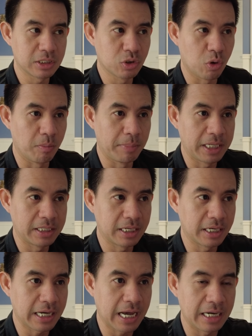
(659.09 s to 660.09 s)
จะส่งไปธ
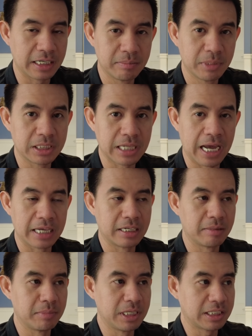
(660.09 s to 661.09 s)
นาคารที่เมืองไทย
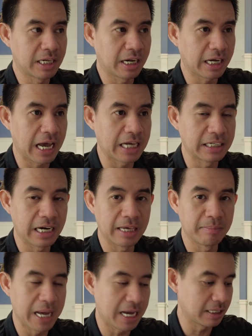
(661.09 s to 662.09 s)
เนี่ยมีธนาคารอะไร
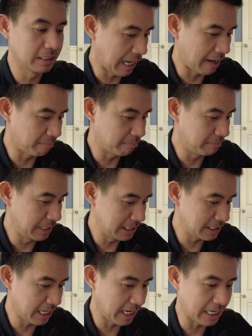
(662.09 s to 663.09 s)
บ้างตามลิ
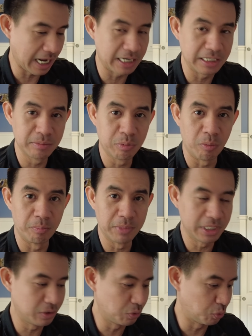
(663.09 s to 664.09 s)
สต์รายการที่ผม
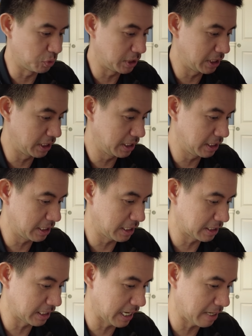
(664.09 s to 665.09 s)
มีอยู่ที่
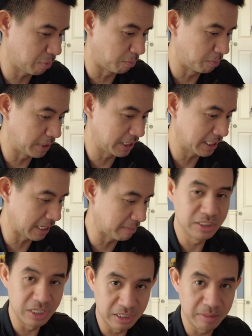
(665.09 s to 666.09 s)
ข้างหน้ามนี้นะครับ
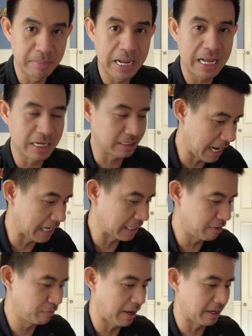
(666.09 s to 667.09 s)
เยอะมากอ่าน
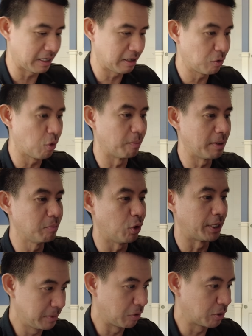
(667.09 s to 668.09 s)
ให้ฟังก็คงไม่หม
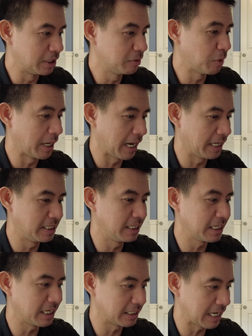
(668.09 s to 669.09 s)
ดเดี๋ยวขึ้นไว้ให้
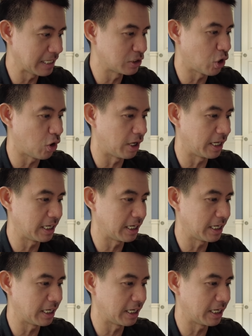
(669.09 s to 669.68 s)
ที่ข้างหน้าจอแล้